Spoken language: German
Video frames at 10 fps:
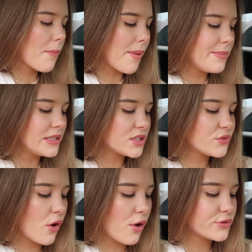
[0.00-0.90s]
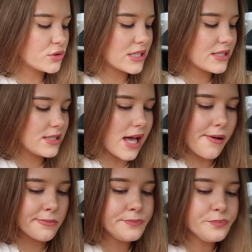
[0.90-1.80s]
bei mir ist es voll oft so, dass ich
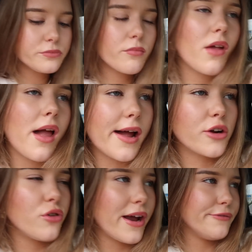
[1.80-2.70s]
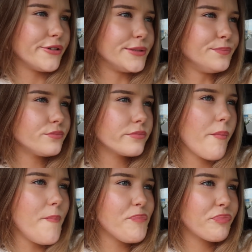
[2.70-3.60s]
Sachen äh, crave,
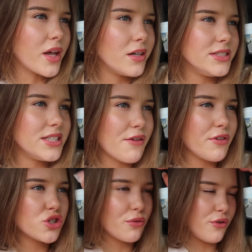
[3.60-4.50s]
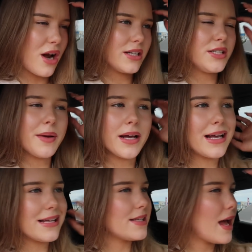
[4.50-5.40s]
die ich einfach schon voll lange nicht mehr
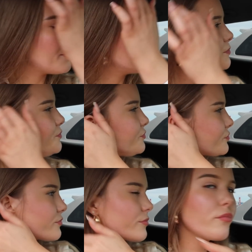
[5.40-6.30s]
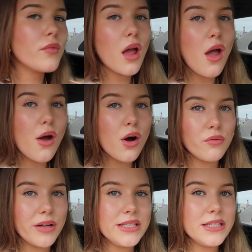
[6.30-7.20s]
gegessen habe.
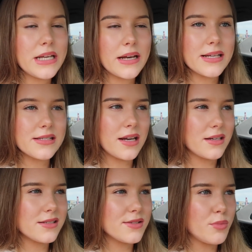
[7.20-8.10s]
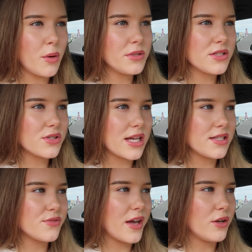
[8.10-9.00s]
Und wenn ich die dann esse, dann ist es überhaupt nicht so
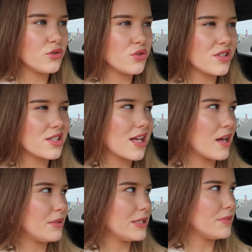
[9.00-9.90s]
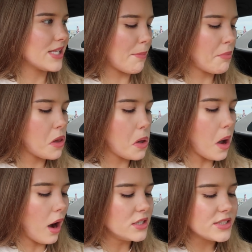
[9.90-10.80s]
satisfying und so ist es gerade mit dem Sub.
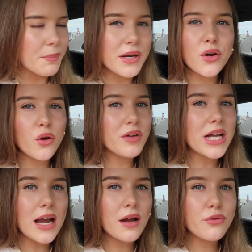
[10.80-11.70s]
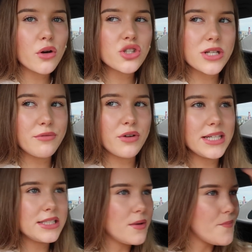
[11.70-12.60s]
Ich habe mir den irgendwie geiler vorgestellt. Vielleicht